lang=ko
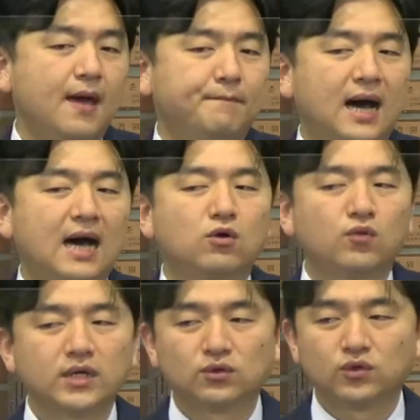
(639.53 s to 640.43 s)

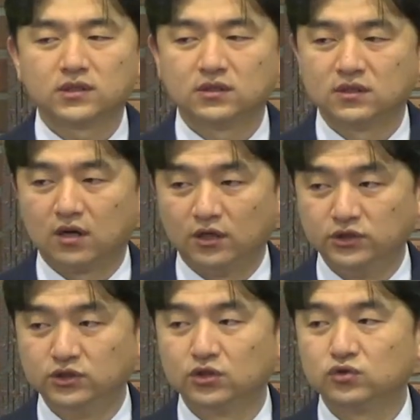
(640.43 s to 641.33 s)
바로의 손에서는
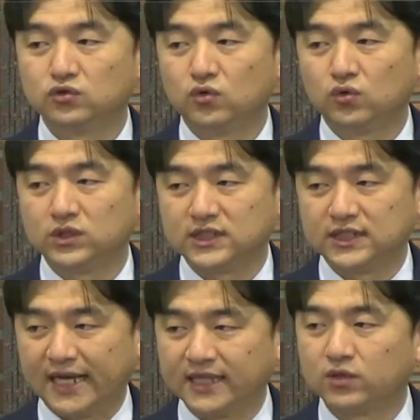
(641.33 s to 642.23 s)
건져주고
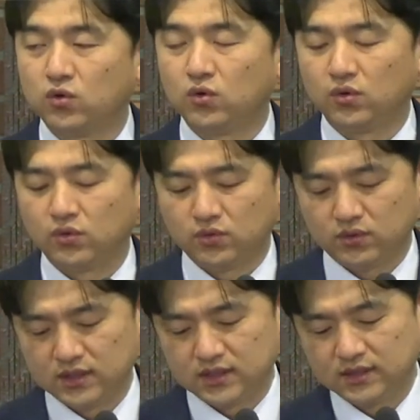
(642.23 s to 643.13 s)
있지 않고
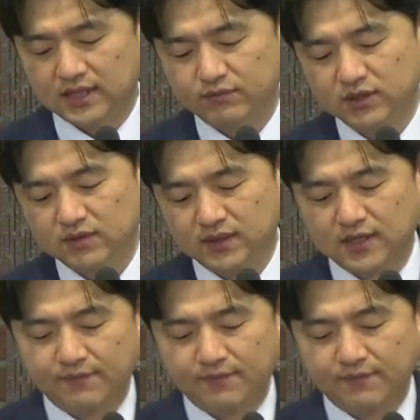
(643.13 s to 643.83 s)
있기 때문입니다.